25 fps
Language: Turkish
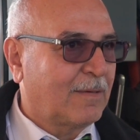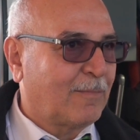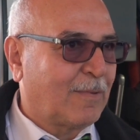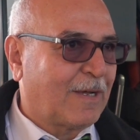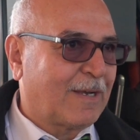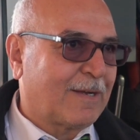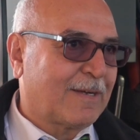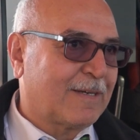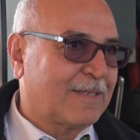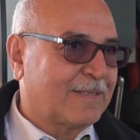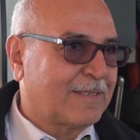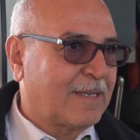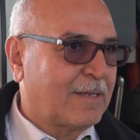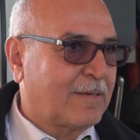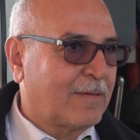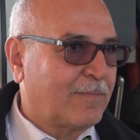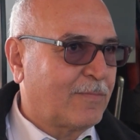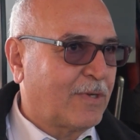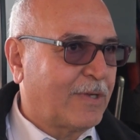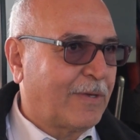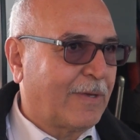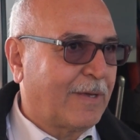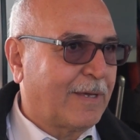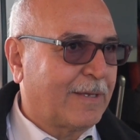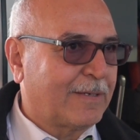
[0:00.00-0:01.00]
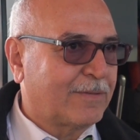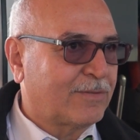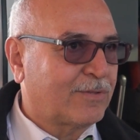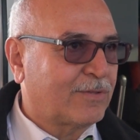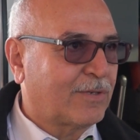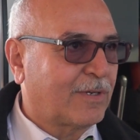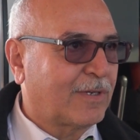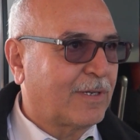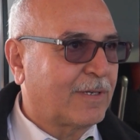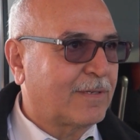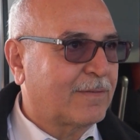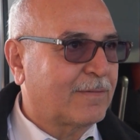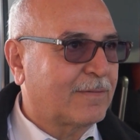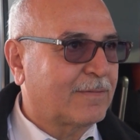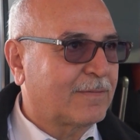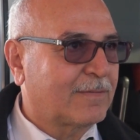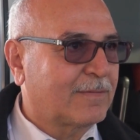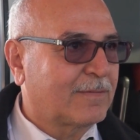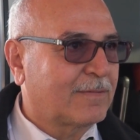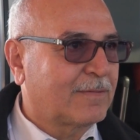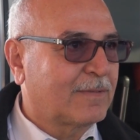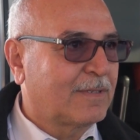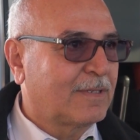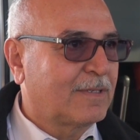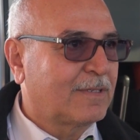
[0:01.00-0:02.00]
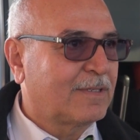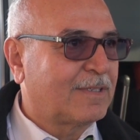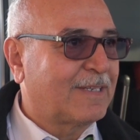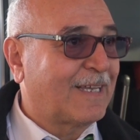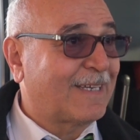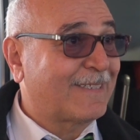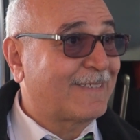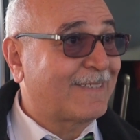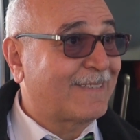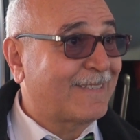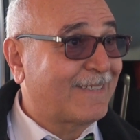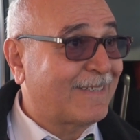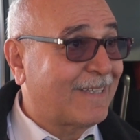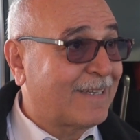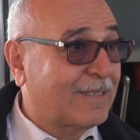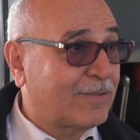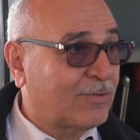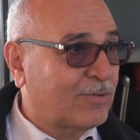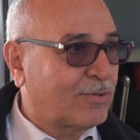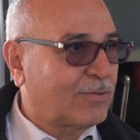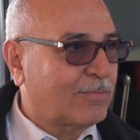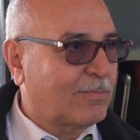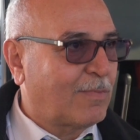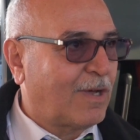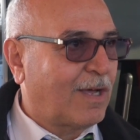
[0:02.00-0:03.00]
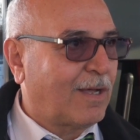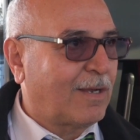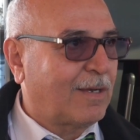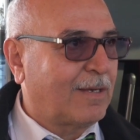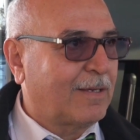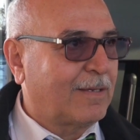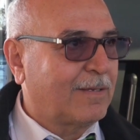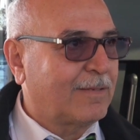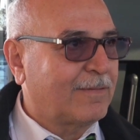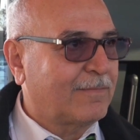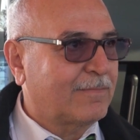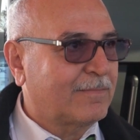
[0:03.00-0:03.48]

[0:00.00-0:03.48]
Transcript: Para kazanamıyor yani şu an. Lastikler çok pahalı.